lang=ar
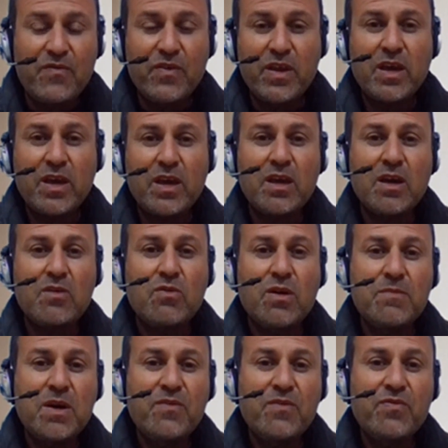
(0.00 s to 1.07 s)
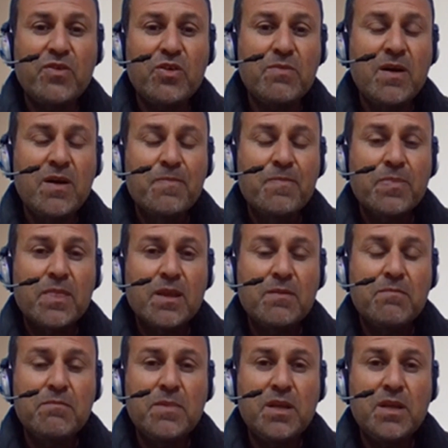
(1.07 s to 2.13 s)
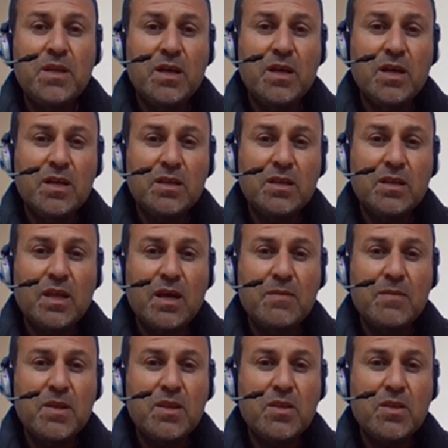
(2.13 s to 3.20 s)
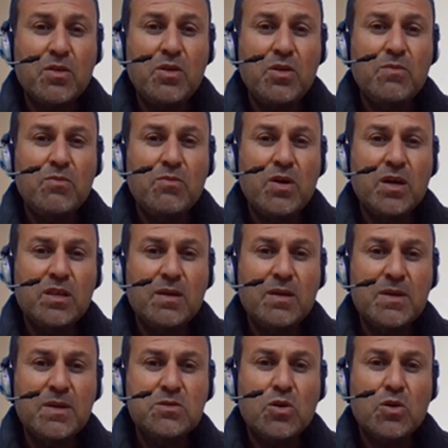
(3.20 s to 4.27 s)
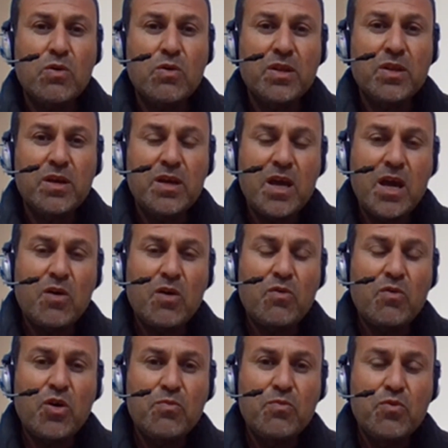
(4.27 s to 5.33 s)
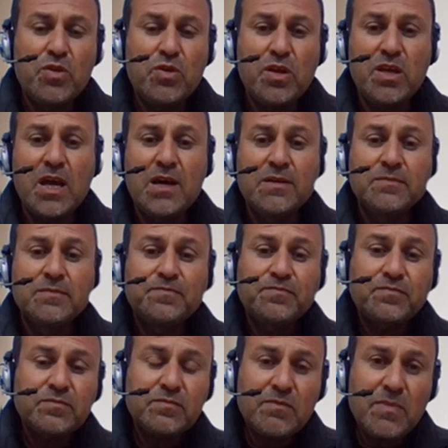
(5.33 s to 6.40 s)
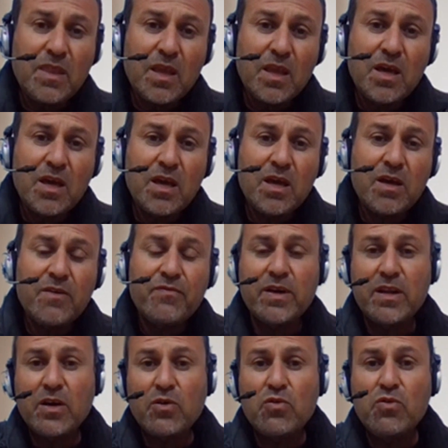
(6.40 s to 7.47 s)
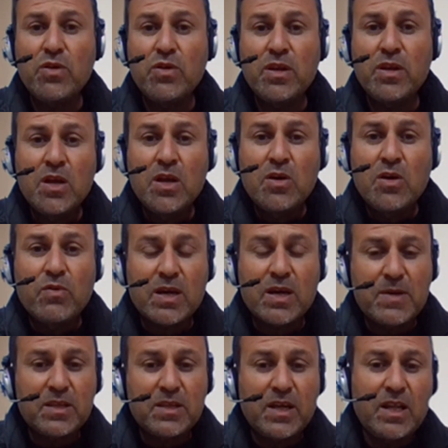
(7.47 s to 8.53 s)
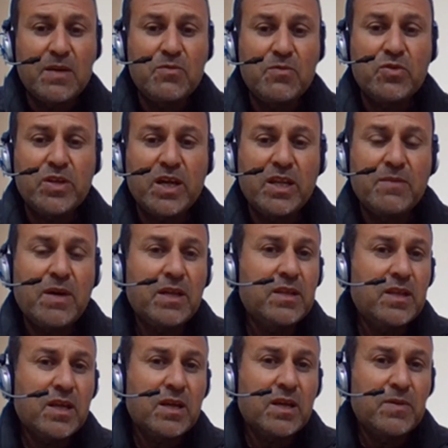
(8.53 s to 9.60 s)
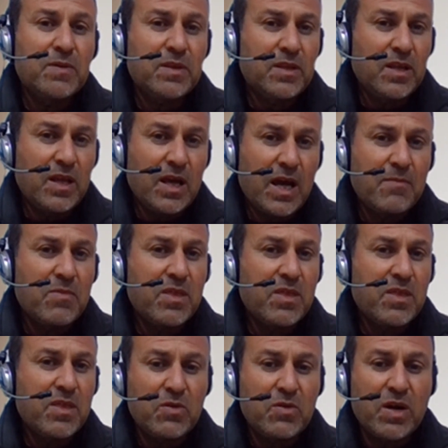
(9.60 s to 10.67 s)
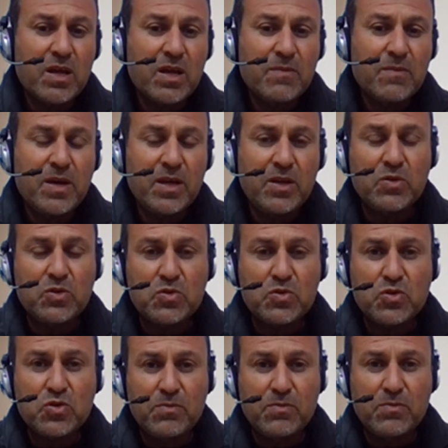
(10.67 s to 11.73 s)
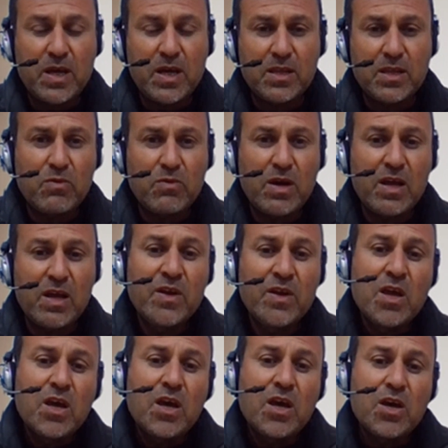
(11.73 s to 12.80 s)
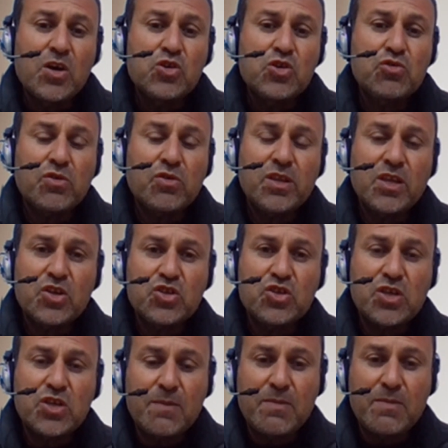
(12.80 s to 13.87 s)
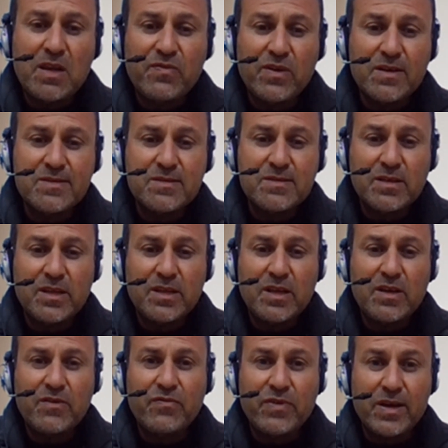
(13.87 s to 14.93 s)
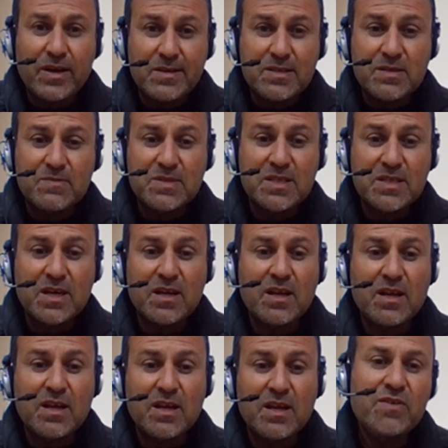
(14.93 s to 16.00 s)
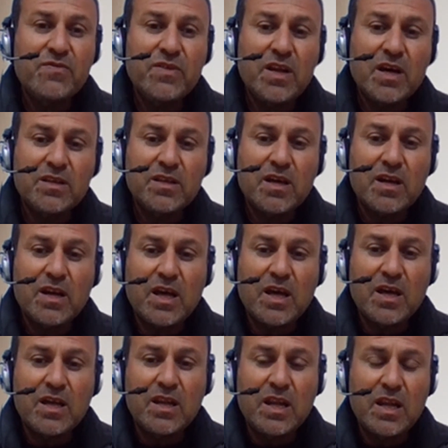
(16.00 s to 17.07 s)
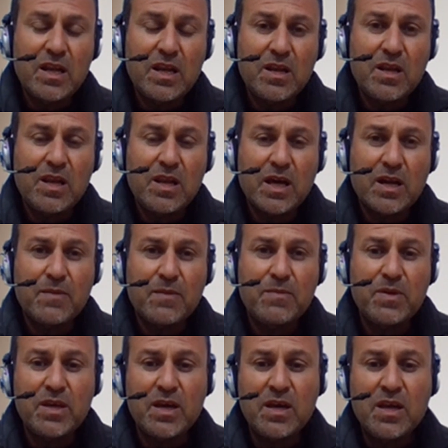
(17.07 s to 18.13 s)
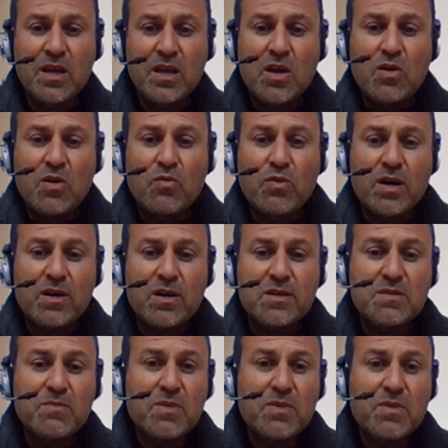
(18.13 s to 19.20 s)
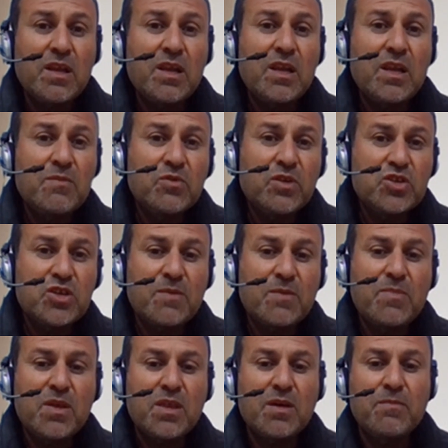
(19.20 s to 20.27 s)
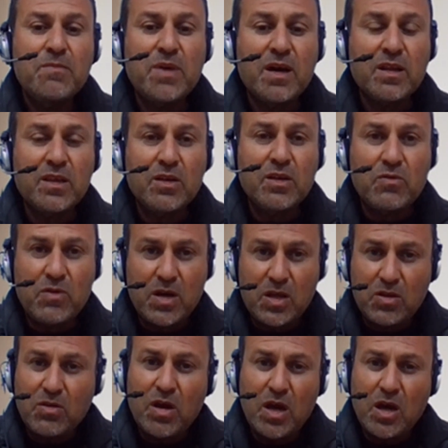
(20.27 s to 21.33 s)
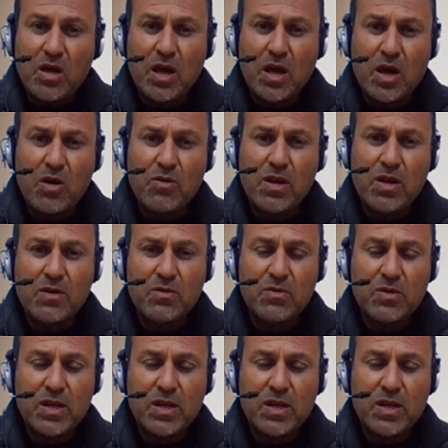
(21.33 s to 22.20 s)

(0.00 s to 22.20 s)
أفريقيا وما فيهما من آه، من ظلم وتمزق وضياع وعبودية آه، فنقول وكما تعلمون يعني بعد نكبة عام 48 و900 وألف آه، شرد الشعب الفلسطيني فقسم صار لاجئا في الأقطار العربية وقسم ظل متشبثا بأرضه وهؤلاء